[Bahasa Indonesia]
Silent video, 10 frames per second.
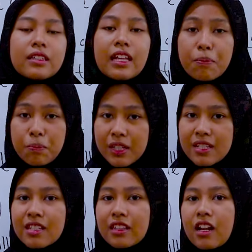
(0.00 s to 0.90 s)
Tapi
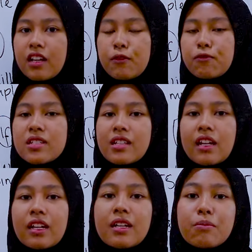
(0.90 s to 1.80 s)
setelah if di
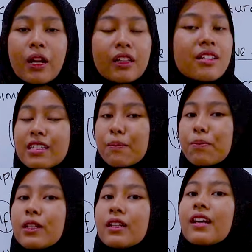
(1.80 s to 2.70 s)
sana, berarti
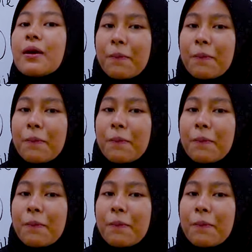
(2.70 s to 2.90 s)
simple